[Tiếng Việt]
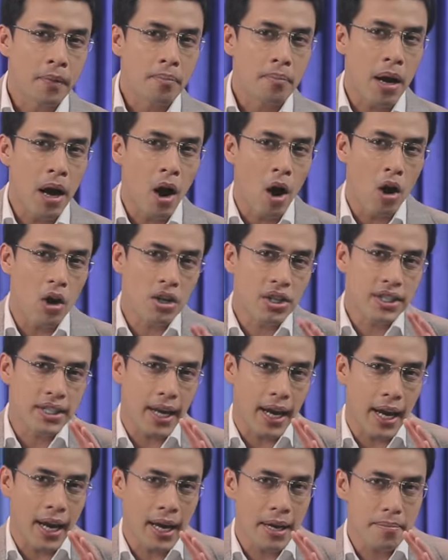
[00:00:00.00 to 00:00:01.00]
mà họ
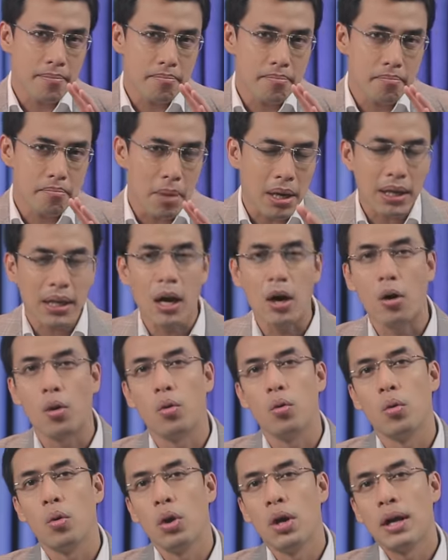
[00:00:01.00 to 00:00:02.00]
sẽ bắt
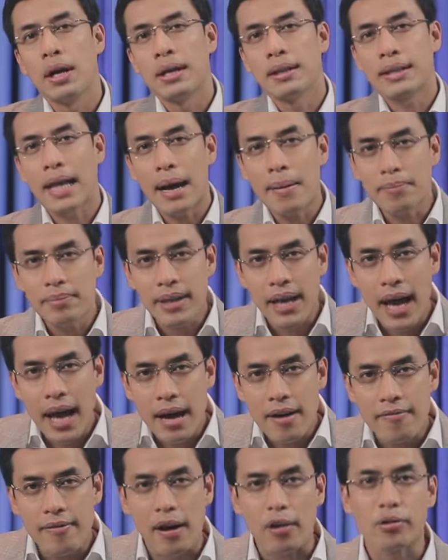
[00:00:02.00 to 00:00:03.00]
đầu tham
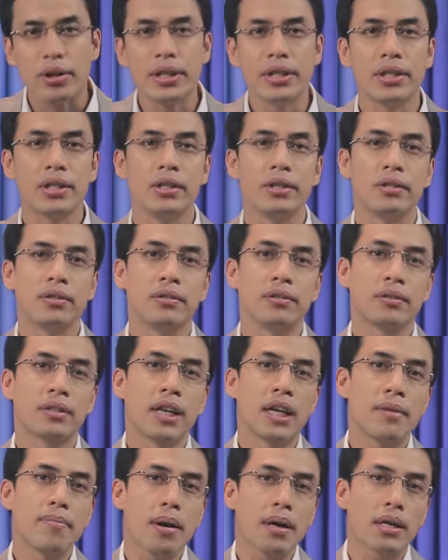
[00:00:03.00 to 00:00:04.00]
gia vào thị trường
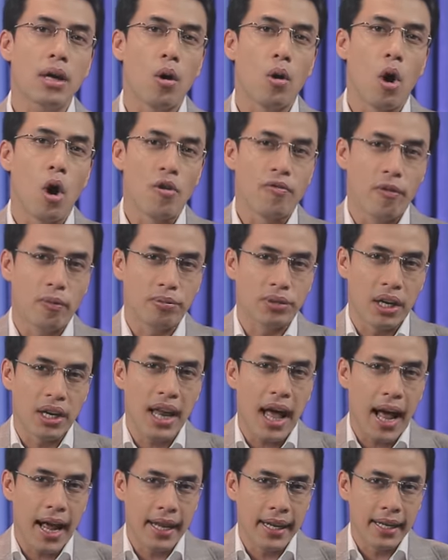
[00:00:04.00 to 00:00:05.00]
khi bắt đầu hồi phục trở
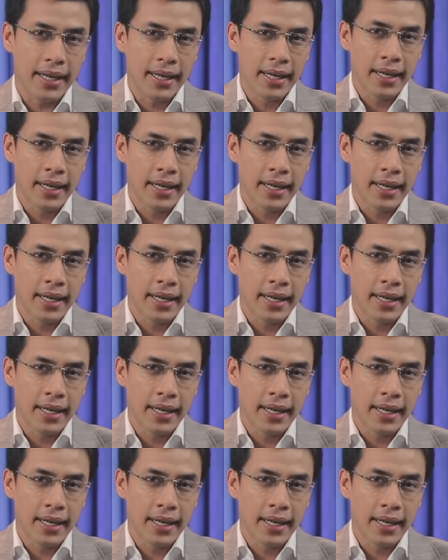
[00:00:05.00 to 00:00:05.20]
lại.